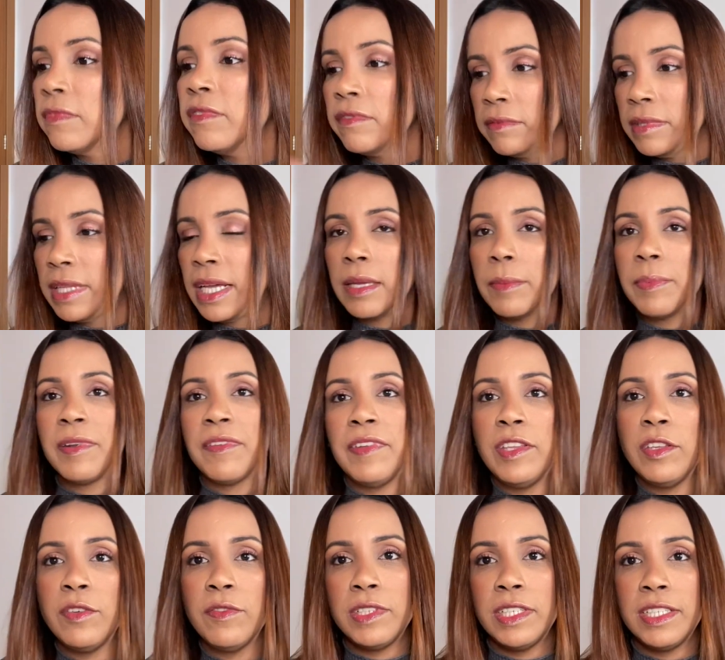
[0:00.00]
Daqui pra frente
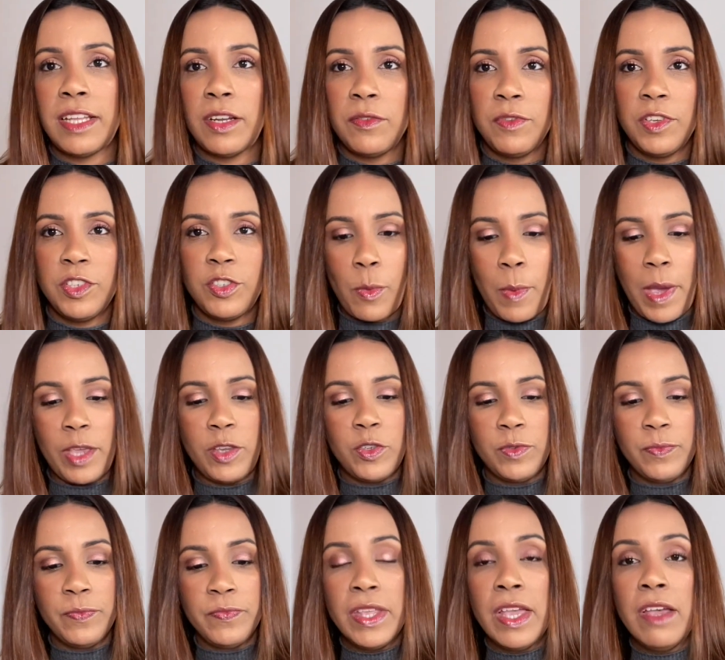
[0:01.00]
eu vou tentar não fechar mais.
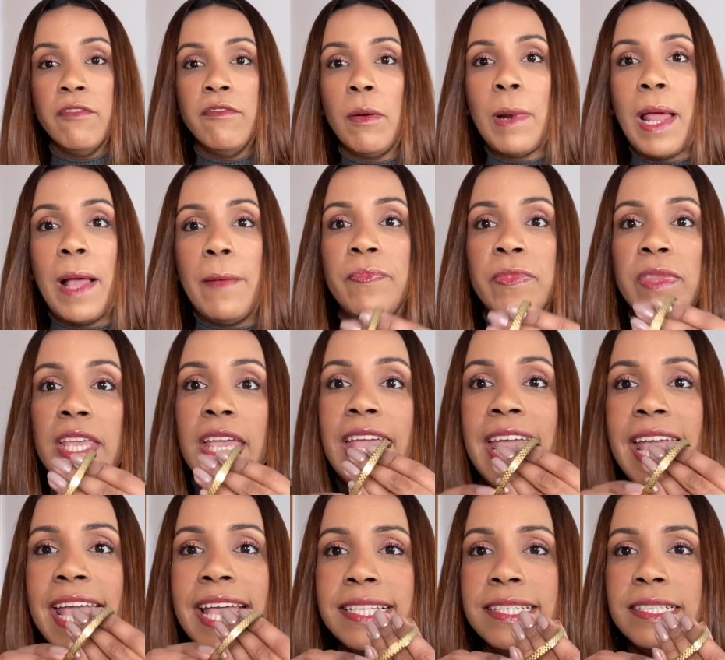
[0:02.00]
Vamos lá.
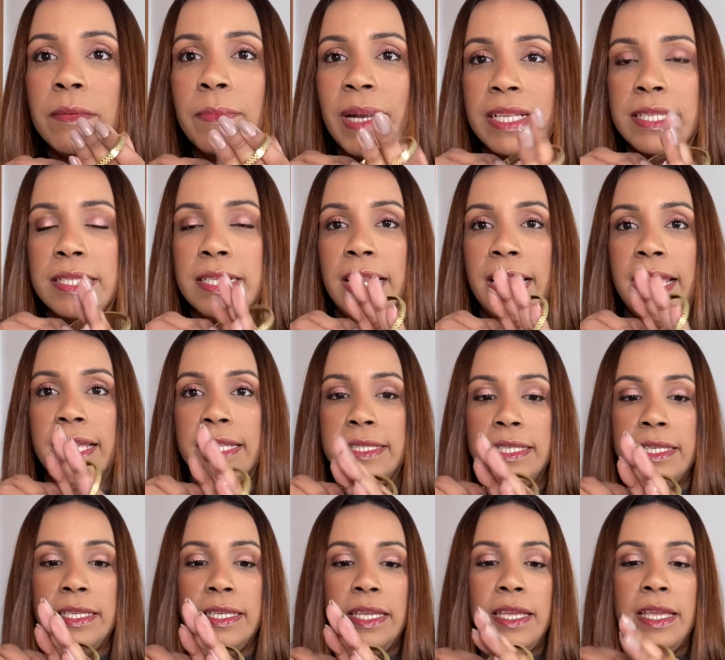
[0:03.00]
Esse
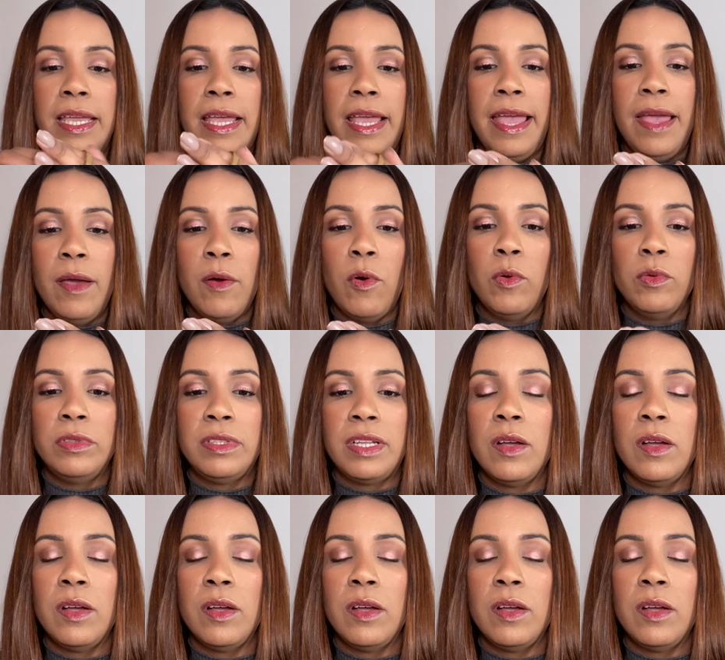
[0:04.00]
bracelete é outra